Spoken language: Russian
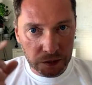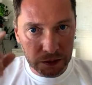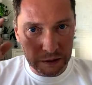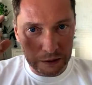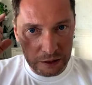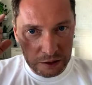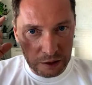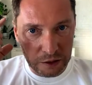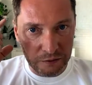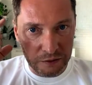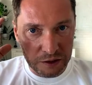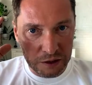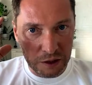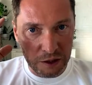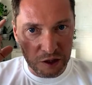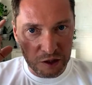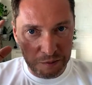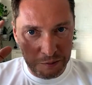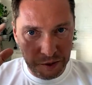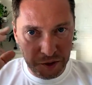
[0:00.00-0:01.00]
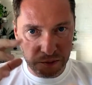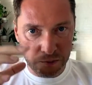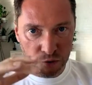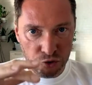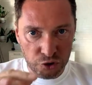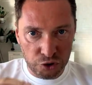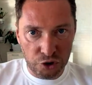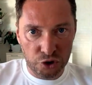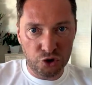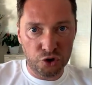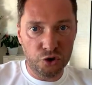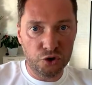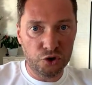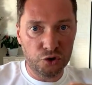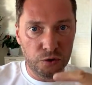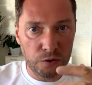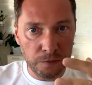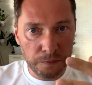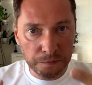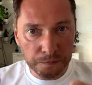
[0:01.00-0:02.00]
Тогда, соответственно, эксперт может еще
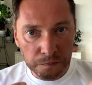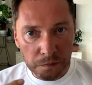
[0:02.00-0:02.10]
что?